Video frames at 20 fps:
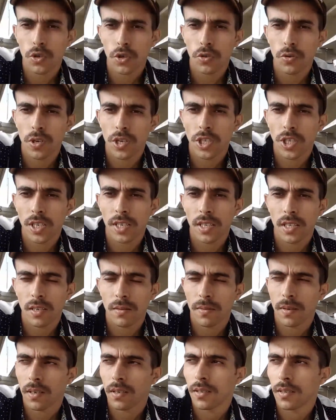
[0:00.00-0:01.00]
وجدوا هادشي
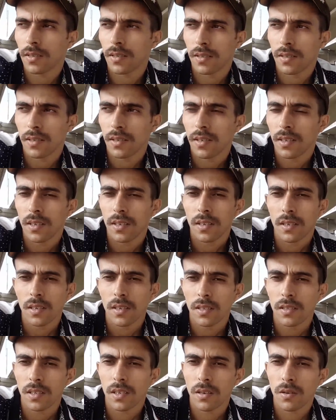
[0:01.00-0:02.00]
دابا
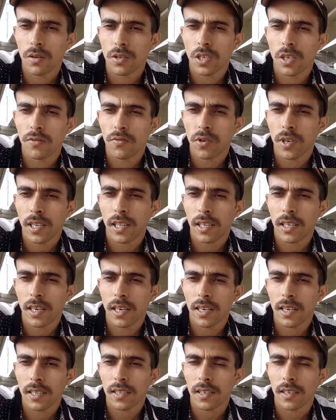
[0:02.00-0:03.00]
داروا شي في واحد
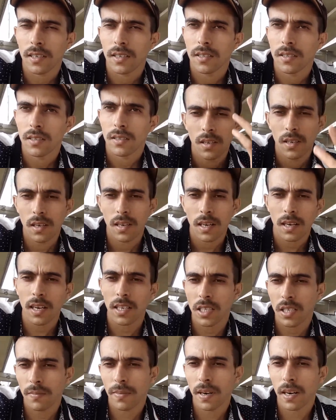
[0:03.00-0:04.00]
الكانيطه
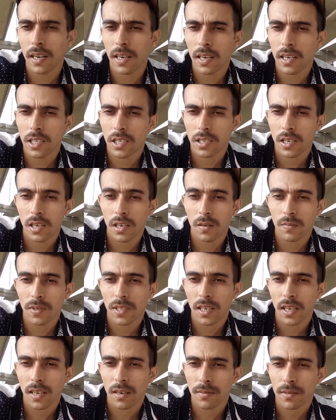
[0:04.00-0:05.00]
لحقاش البراد اللي جبت لهم
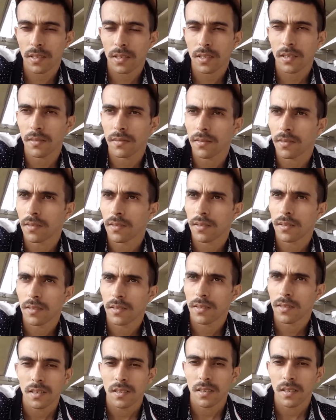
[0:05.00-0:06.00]
صغير بزاف
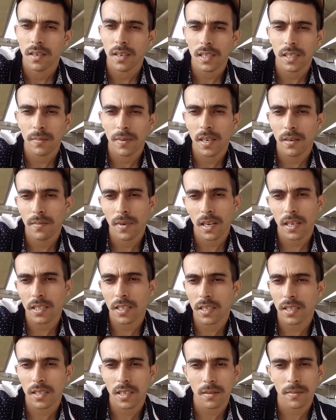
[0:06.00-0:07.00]
انا طبعا ما
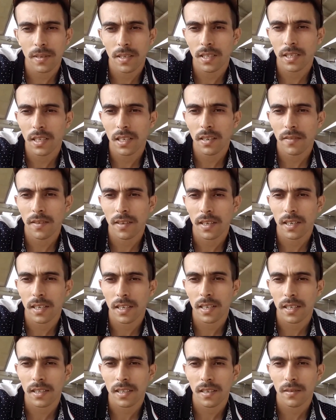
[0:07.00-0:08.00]
غاديش نشرب اللي في
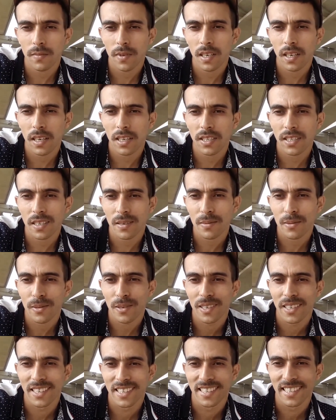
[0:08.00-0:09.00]
الكانيطه ولا
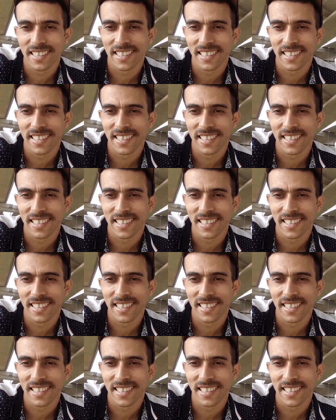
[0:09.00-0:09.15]
نشرب